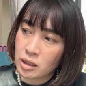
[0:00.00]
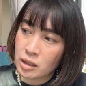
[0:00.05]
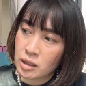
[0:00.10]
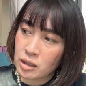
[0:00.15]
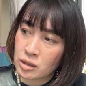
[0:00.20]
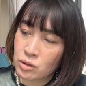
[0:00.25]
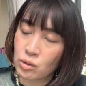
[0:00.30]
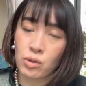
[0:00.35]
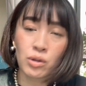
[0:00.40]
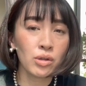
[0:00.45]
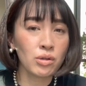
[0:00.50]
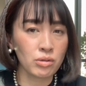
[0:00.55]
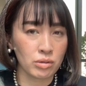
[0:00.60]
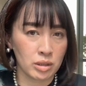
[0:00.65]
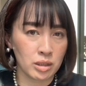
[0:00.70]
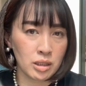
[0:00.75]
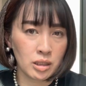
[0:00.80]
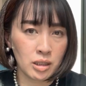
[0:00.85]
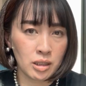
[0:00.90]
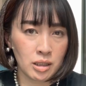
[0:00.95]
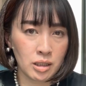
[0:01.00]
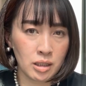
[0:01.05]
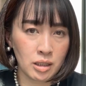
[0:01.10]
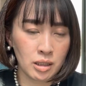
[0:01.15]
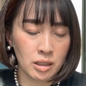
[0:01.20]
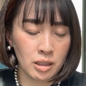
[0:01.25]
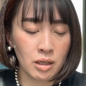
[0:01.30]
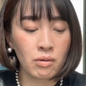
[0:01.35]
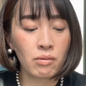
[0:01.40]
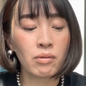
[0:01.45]
素粒子
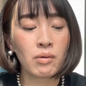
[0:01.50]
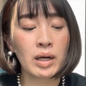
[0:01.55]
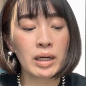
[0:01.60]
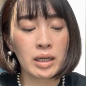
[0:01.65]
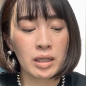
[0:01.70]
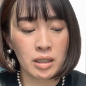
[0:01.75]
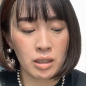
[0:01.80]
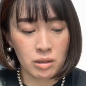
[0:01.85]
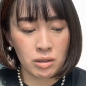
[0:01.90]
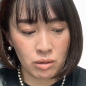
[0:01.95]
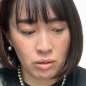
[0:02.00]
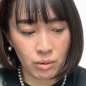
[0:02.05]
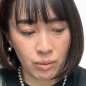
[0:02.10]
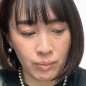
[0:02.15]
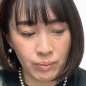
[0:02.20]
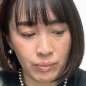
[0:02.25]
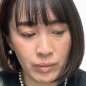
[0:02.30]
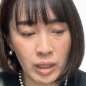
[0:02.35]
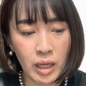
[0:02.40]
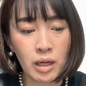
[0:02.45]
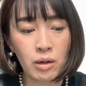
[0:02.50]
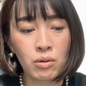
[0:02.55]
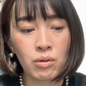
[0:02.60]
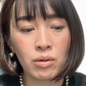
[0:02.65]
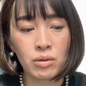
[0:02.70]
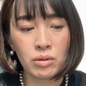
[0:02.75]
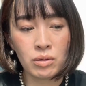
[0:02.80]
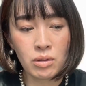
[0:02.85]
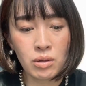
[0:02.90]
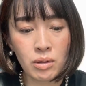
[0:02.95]
なわけですよ。で、
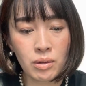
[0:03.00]
この、